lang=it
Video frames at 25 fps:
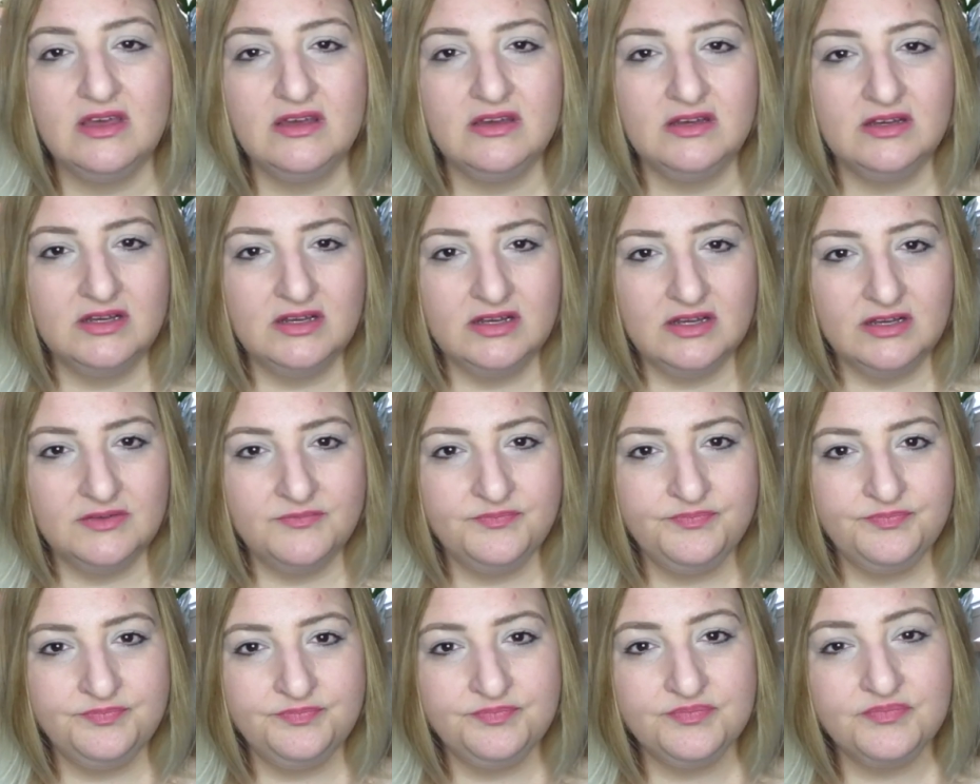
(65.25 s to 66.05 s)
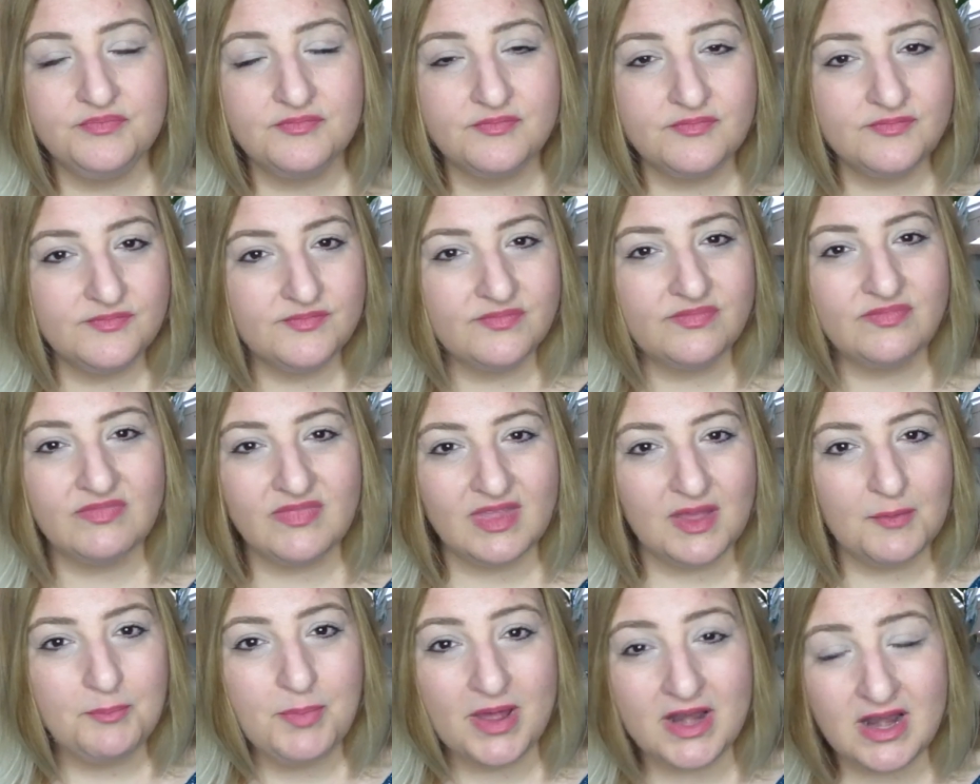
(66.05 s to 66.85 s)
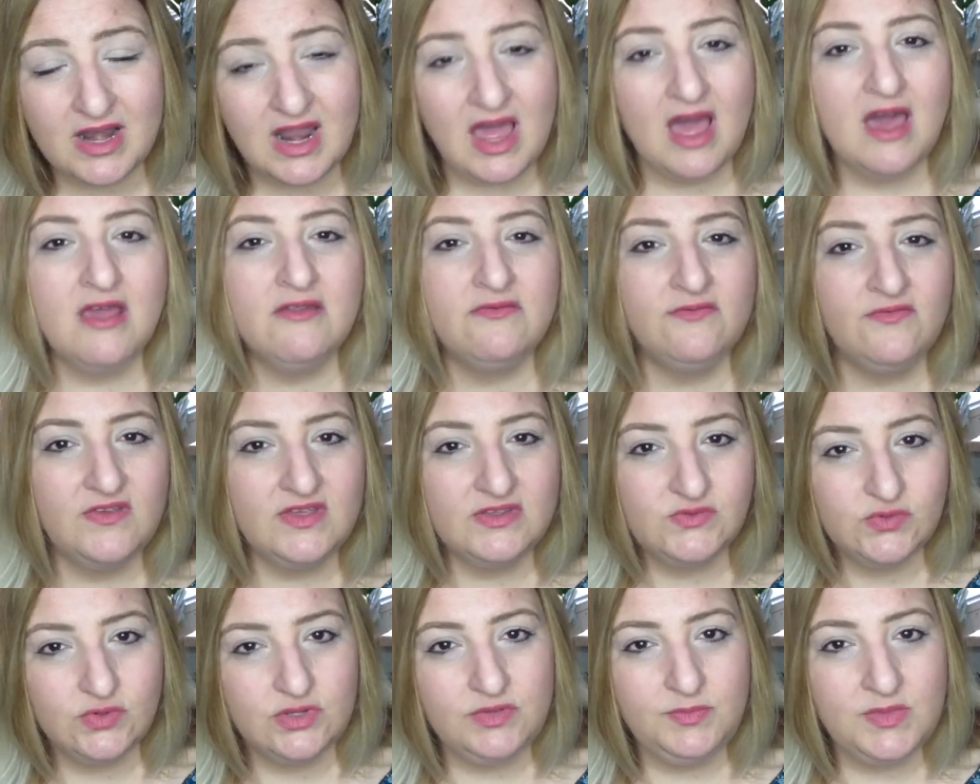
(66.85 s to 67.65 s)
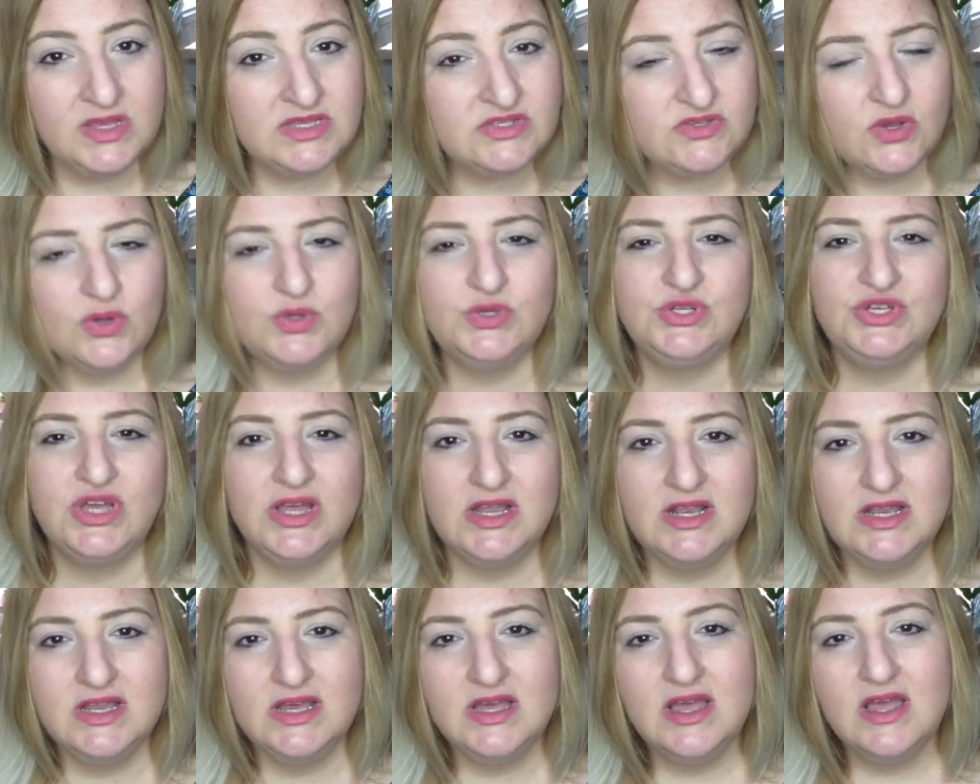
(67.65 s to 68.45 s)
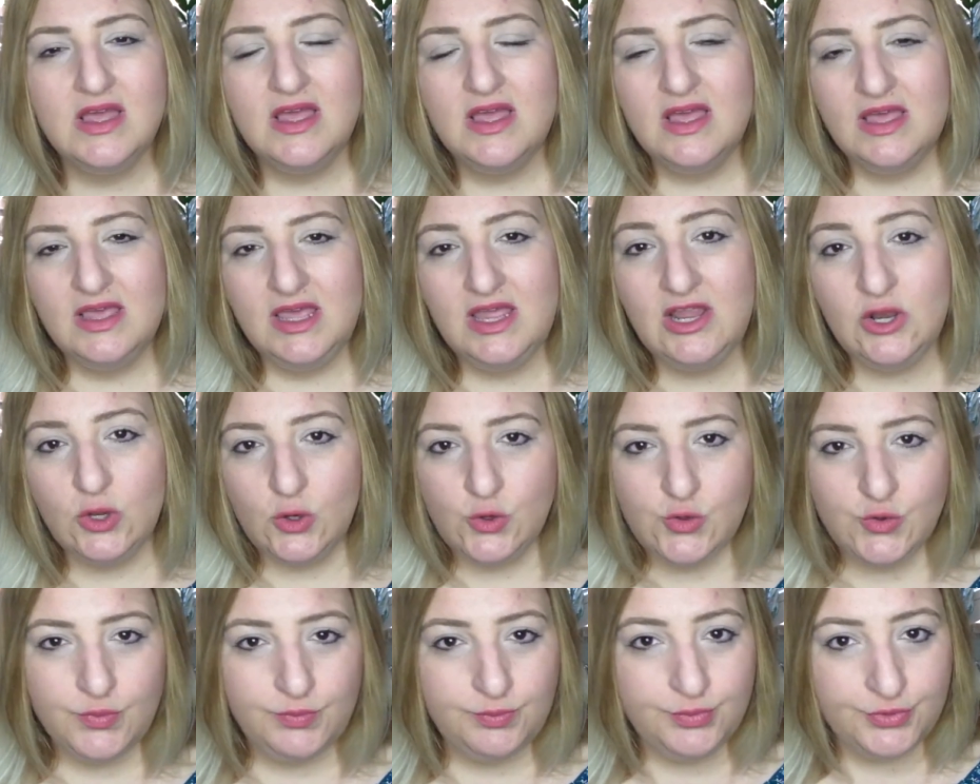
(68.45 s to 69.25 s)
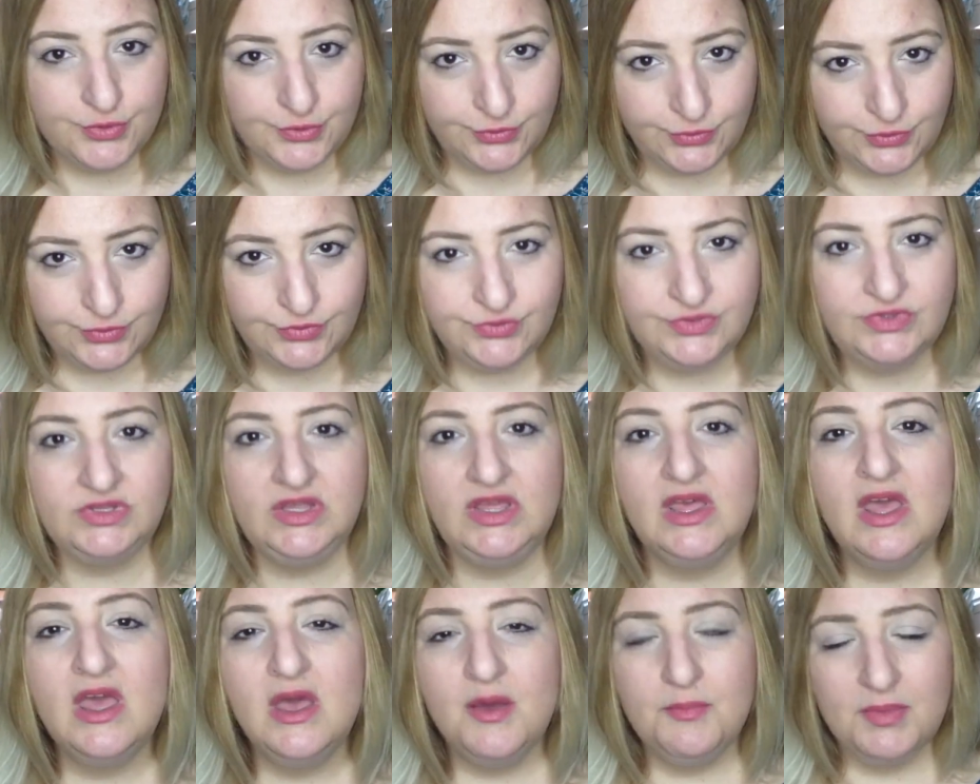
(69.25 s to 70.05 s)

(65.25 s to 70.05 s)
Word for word: Ehm, parlarvi sui miei social i loro prodotti.